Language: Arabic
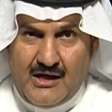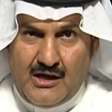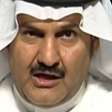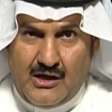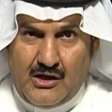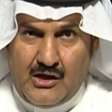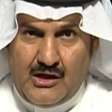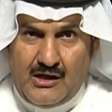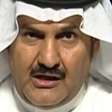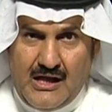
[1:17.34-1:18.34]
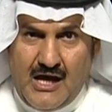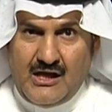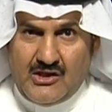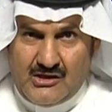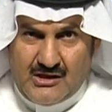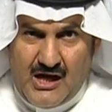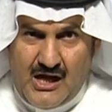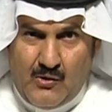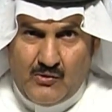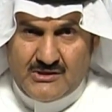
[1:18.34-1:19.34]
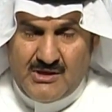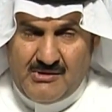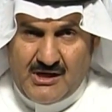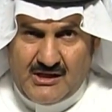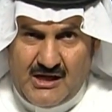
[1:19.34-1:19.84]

آه، آه، لا يضيرها لو استمرت